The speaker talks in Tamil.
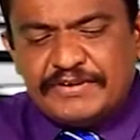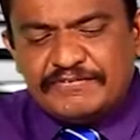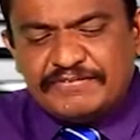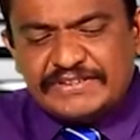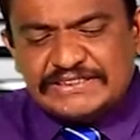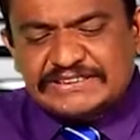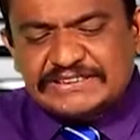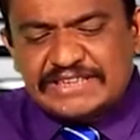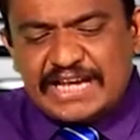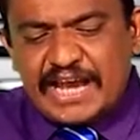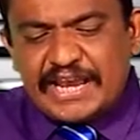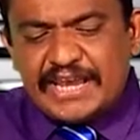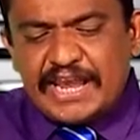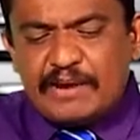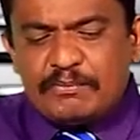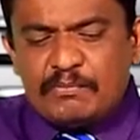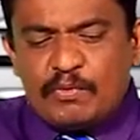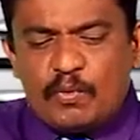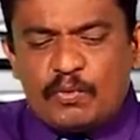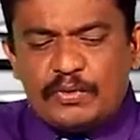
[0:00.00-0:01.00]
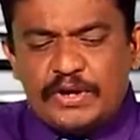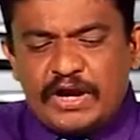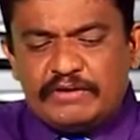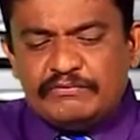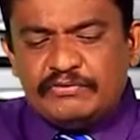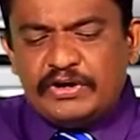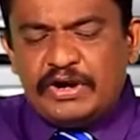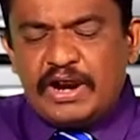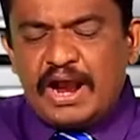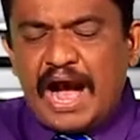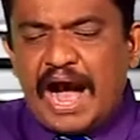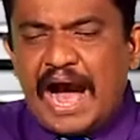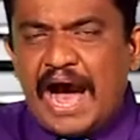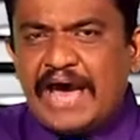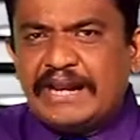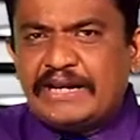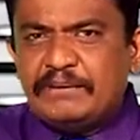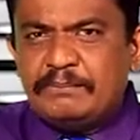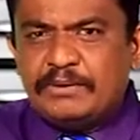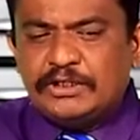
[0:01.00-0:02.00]
விவசாயம் உணவு
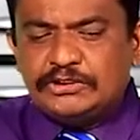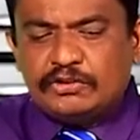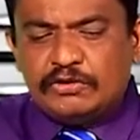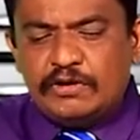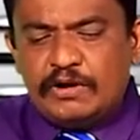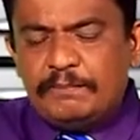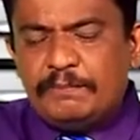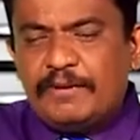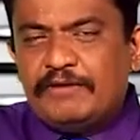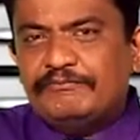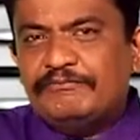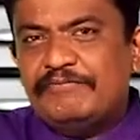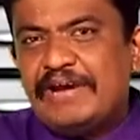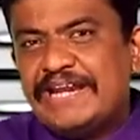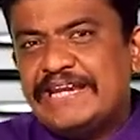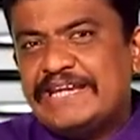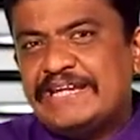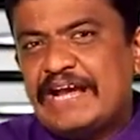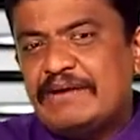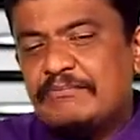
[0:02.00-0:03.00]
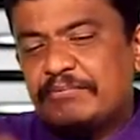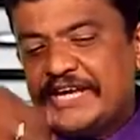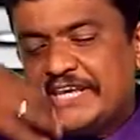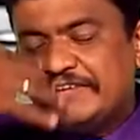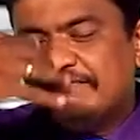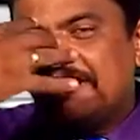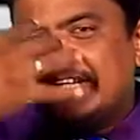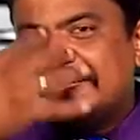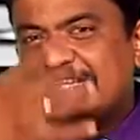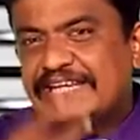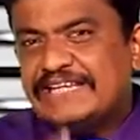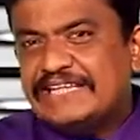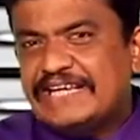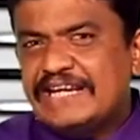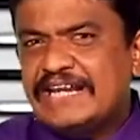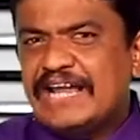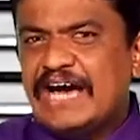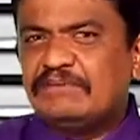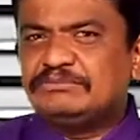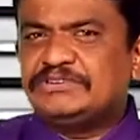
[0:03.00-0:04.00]
ஆரம்ப தொழில்நுட்பம் வணிகம் இவற்றை
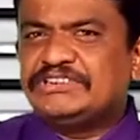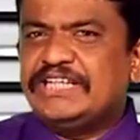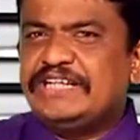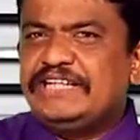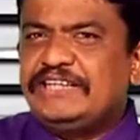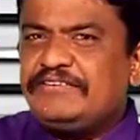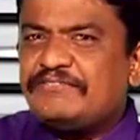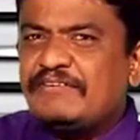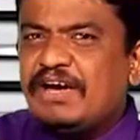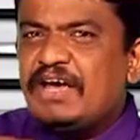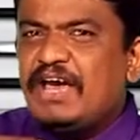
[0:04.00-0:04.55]
எல்லாம் சேர்ந்து